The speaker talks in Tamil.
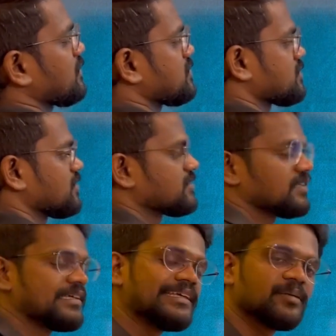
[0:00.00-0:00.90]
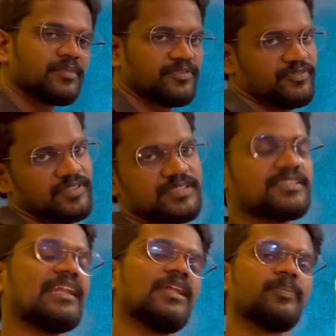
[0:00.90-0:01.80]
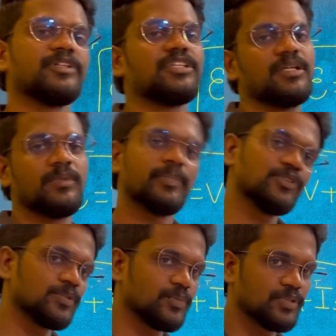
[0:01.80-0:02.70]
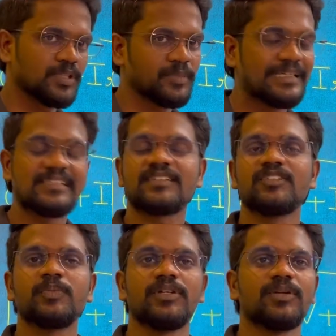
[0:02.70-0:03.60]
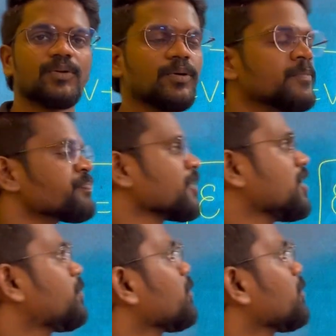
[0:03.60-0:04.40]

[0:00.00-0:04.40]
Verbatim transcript: ரெசிஸ்டன்ஸ் இஎம்எஃப் செல்லை பற்றி நம்ம பேசும்போது நம்ம டிஸ்கஸ் பண்ணியிருக்கோம் இப்போ